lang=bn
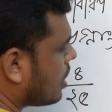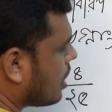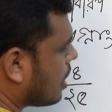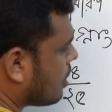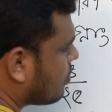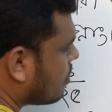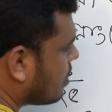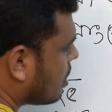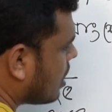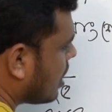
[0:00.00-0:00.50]

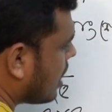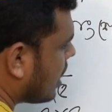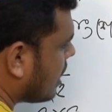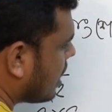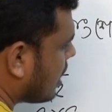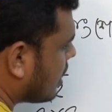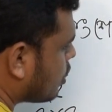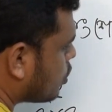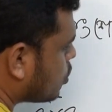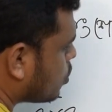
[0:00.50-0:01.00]
নিলাম
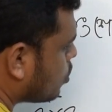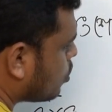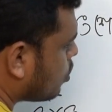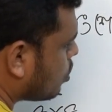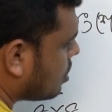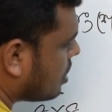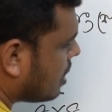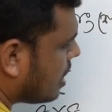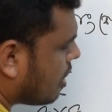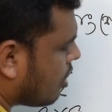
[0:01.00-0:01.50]
এখানে একটা শূন্য
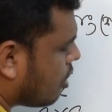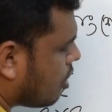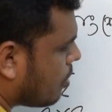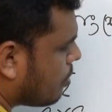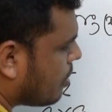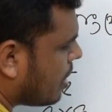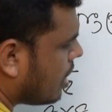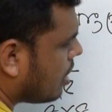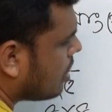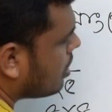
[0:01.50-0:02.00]
দিলেও
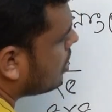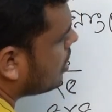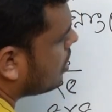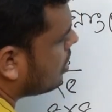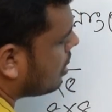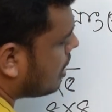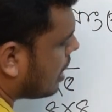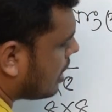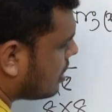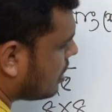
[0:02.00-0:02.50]
হবে
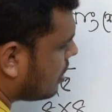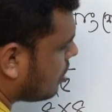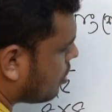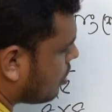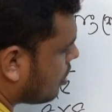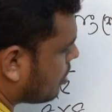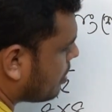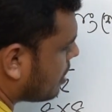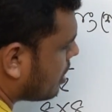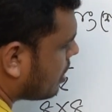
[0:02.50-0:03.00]
না
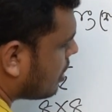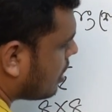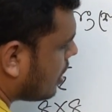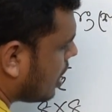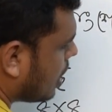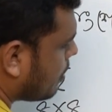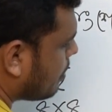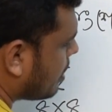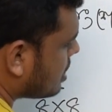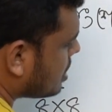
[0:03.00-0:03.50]
দিলেও হবে
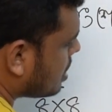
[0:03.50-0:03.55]
এবার